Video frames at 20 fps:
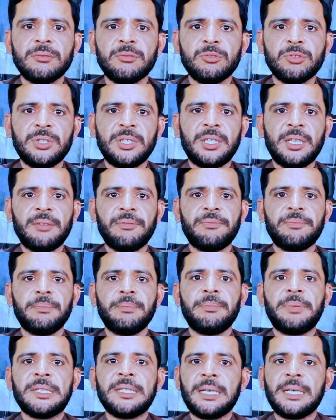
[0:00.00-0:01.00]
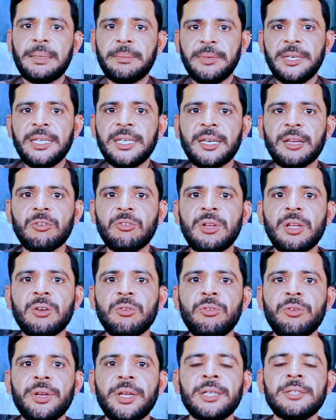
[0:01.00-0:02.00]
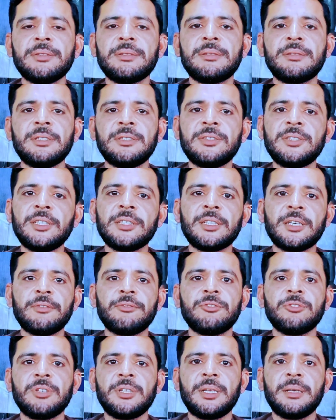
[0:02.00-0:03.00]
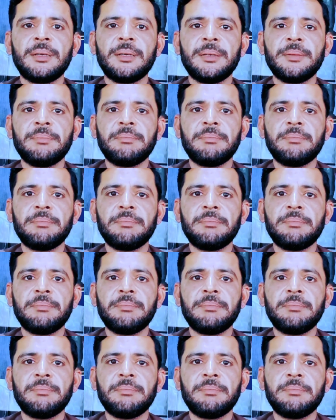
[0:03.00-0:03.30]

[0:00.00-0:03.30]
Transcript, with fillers: दूसरी तरफ बदअमनी का रोना रो रहे हैं तीसरी तरफ जो है ना